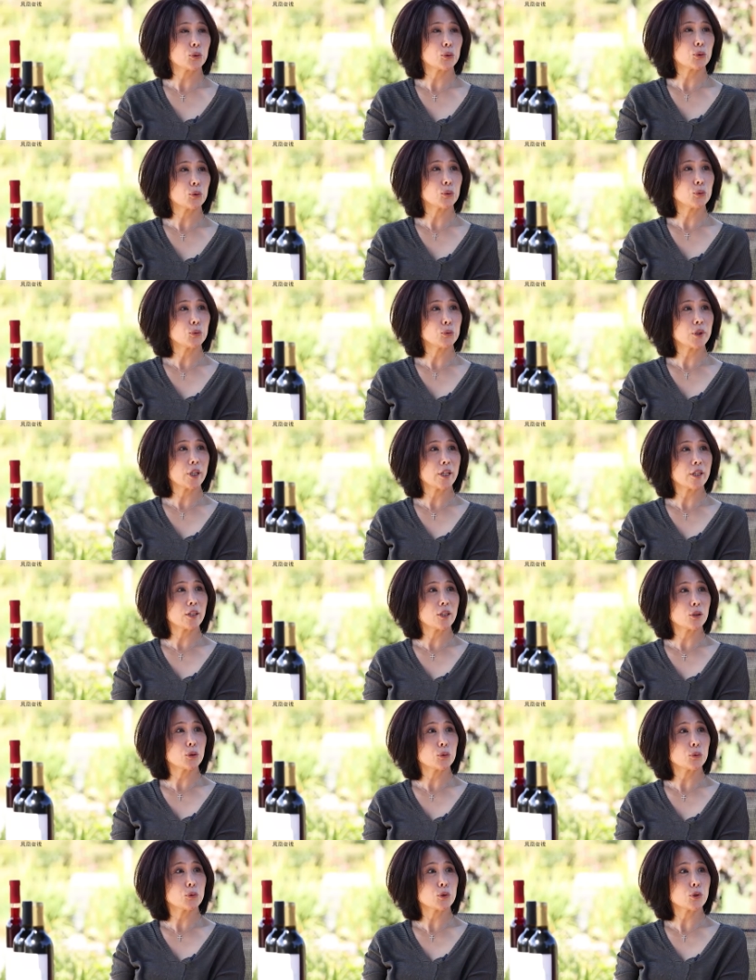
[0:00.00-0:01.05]
读那
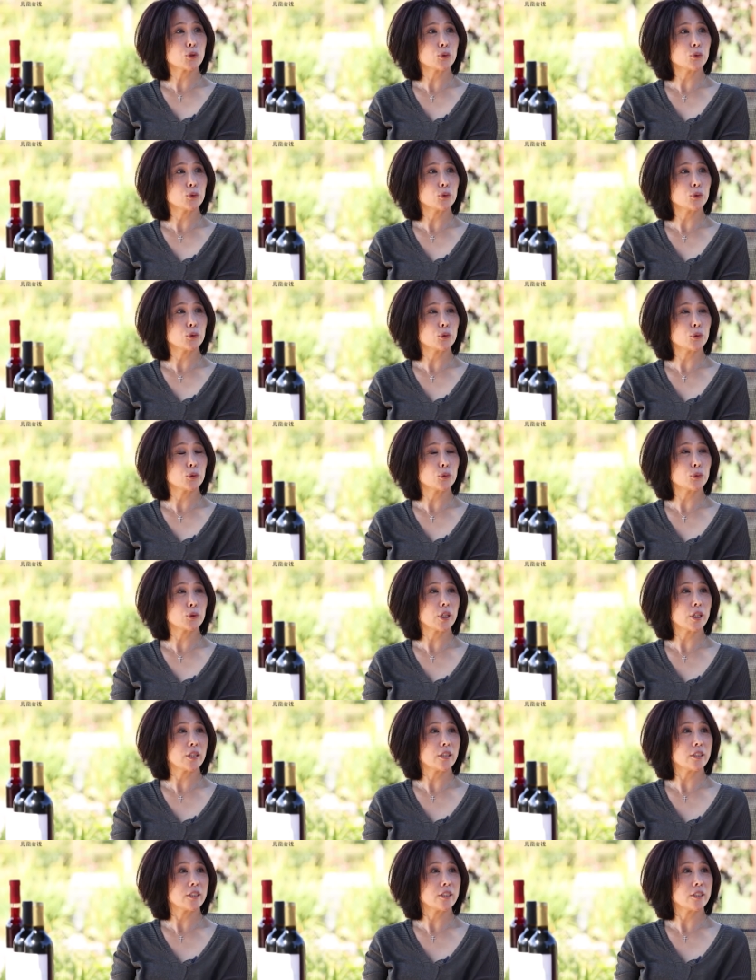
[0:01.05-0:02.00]
个读书，读那个